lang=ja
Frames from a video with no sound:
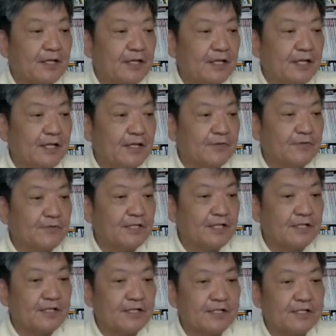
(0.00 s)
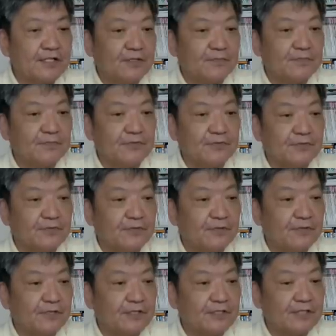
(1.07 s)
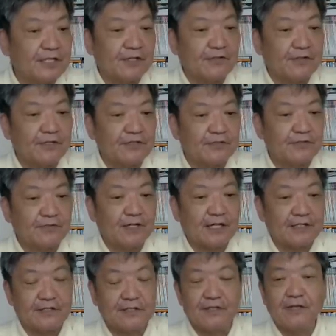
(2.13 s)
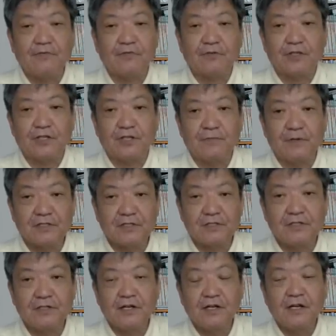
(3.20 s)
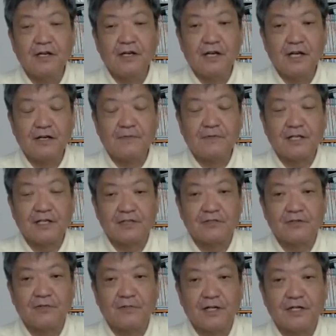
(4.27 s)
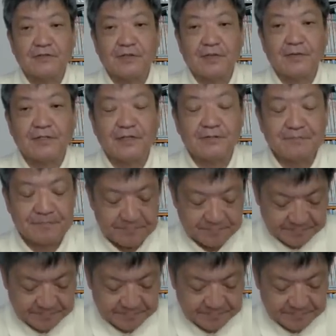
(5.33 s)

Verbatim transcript: えー、この産経新聞のですね、アドレスを貼っておきます。はい、皆さんどうもありがとうございました。